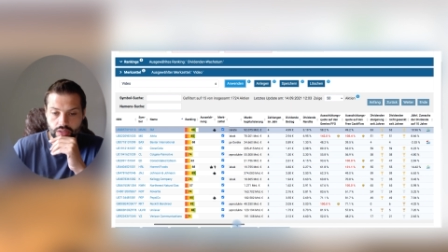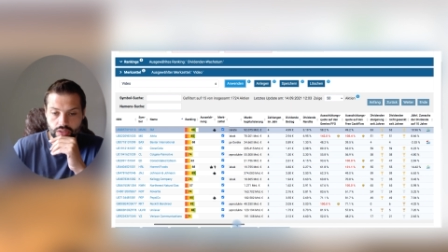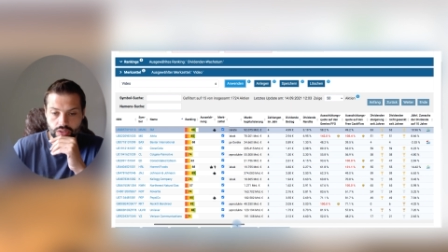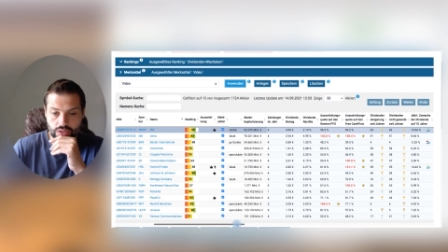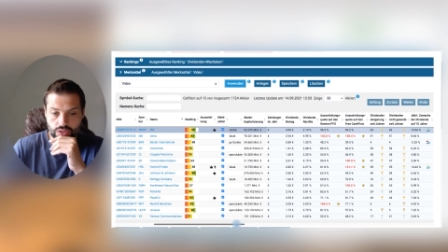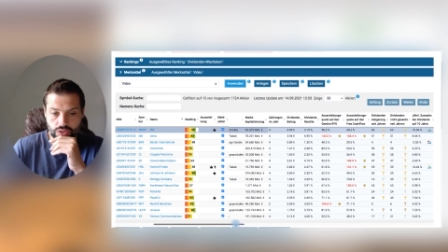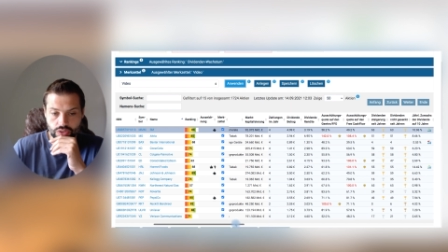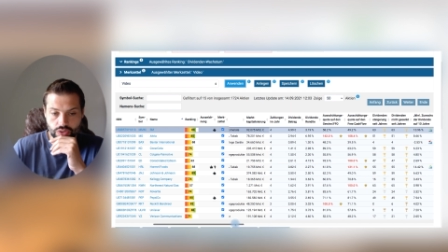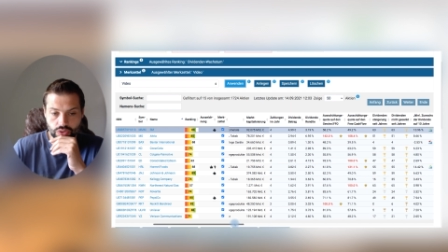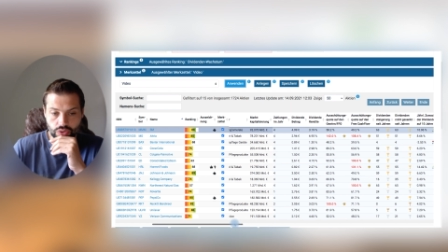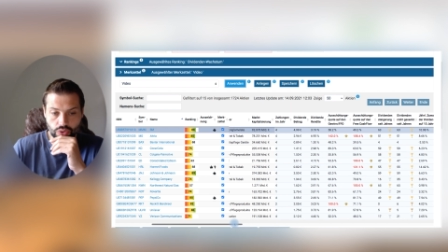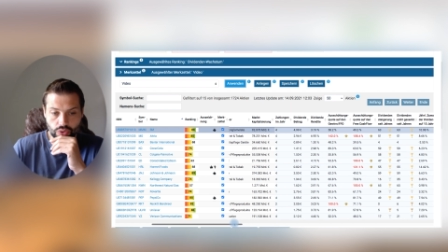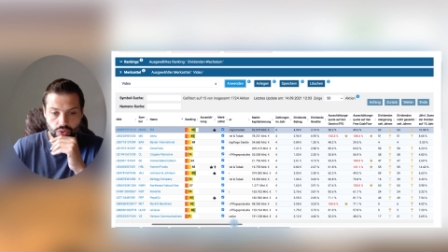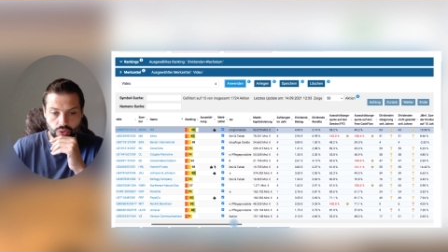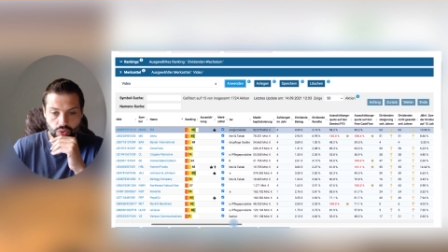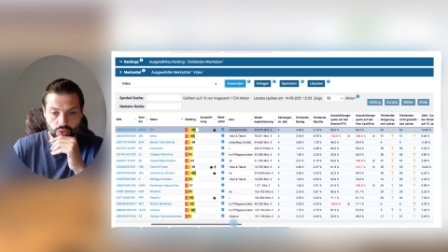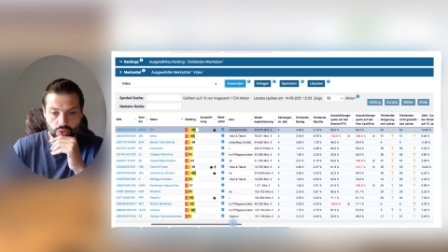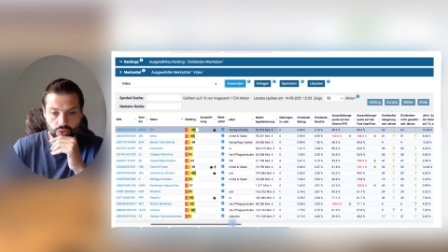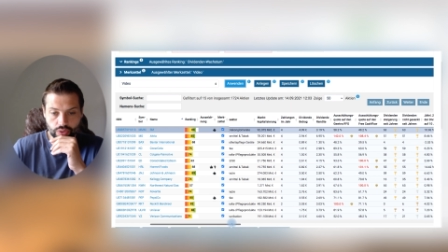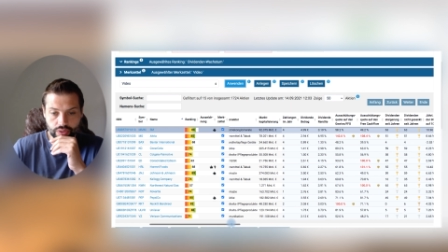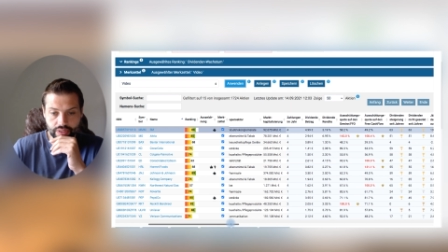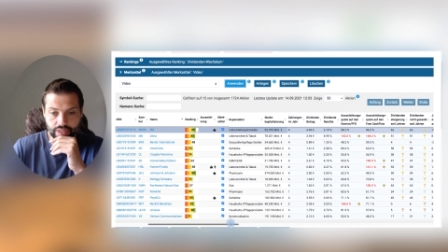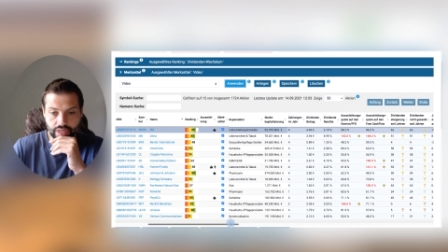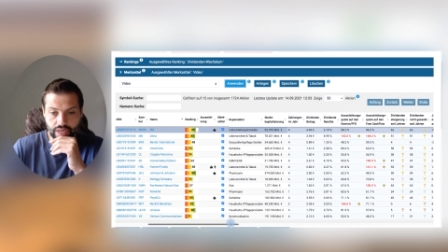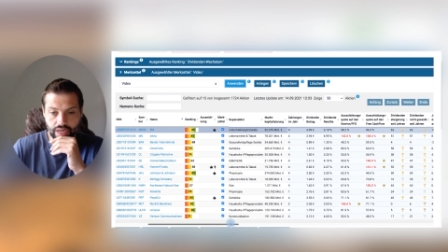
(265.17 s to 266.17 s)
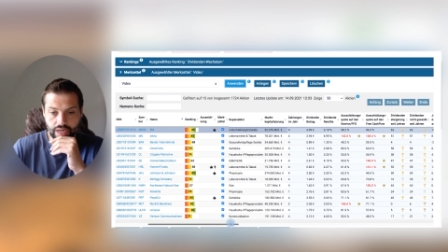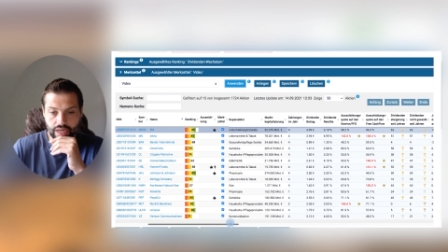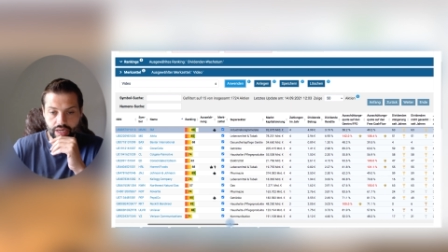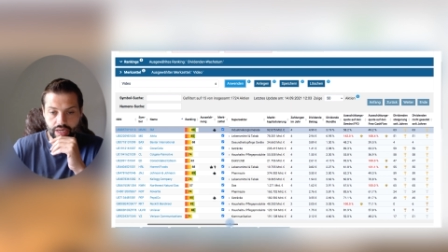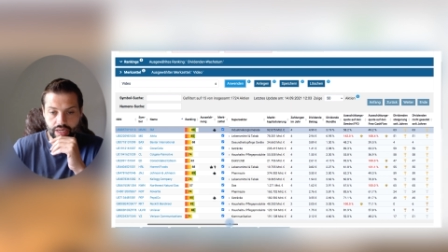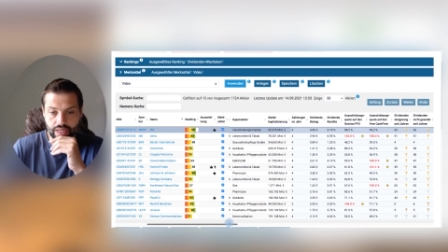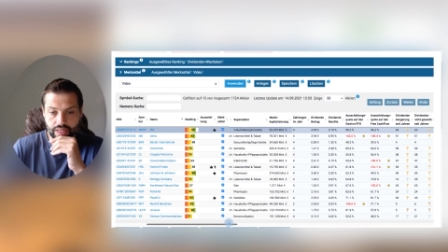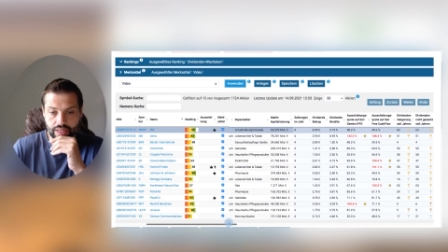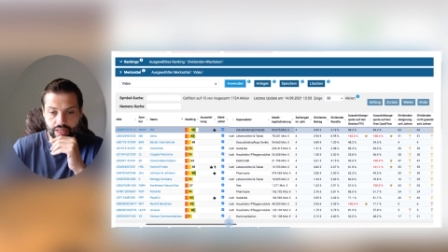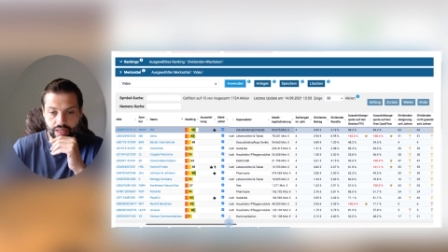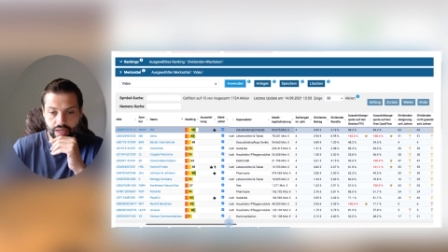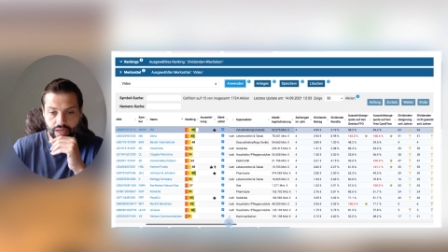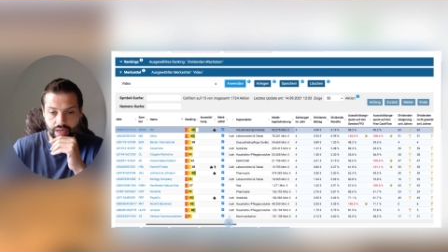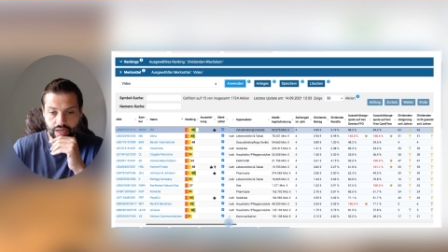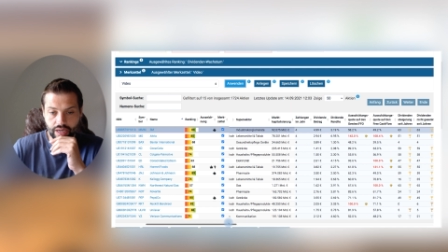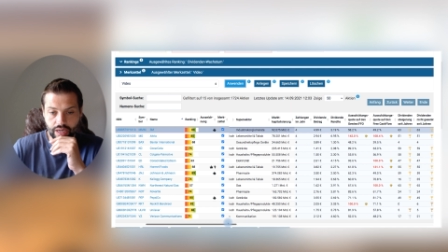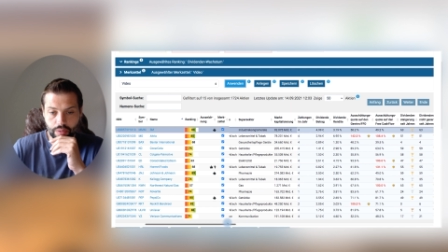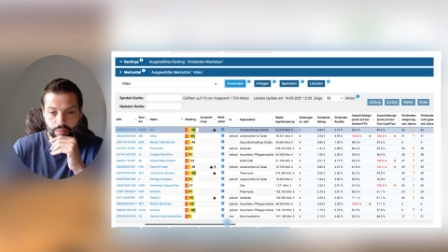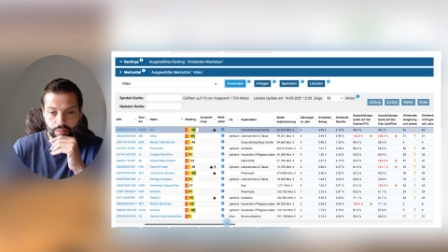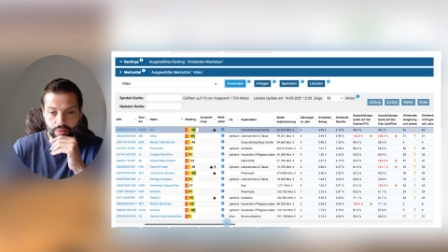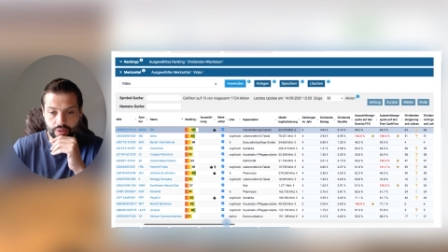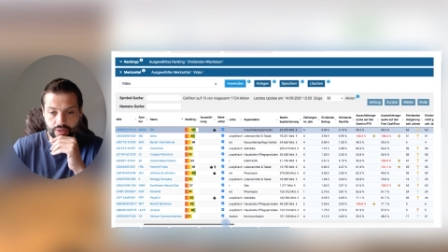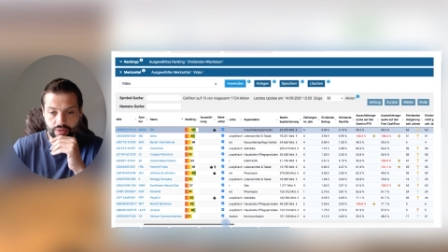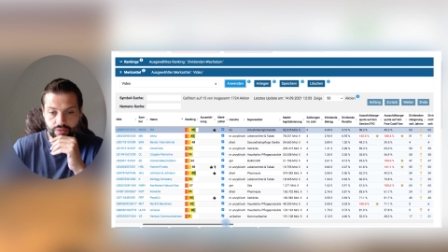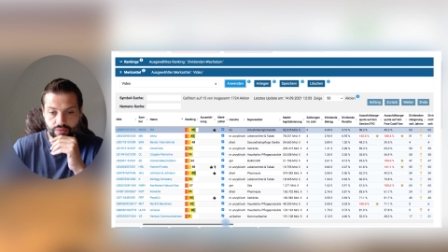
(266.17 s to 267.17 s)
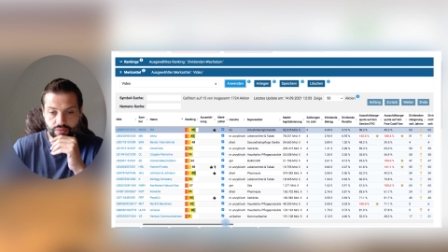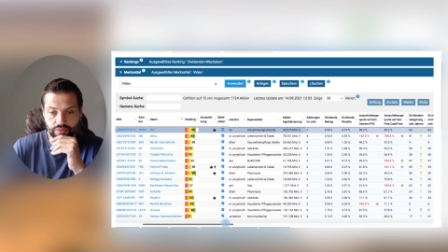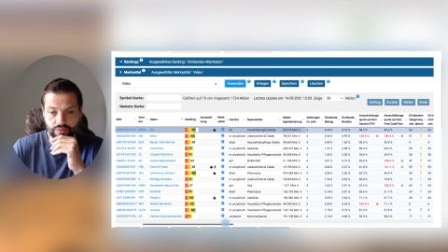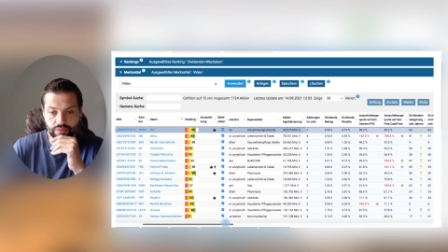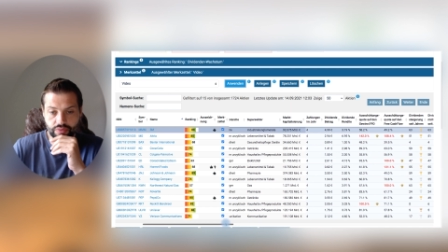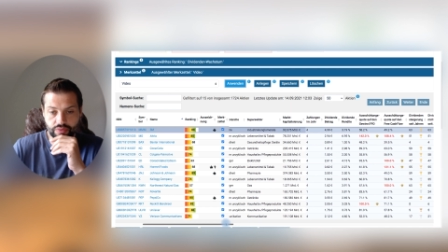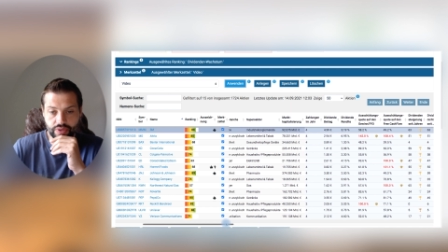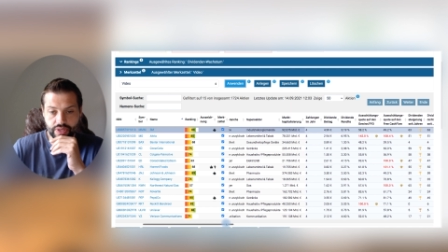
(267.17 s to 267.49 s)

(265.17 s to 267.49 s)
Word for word: So, dann haben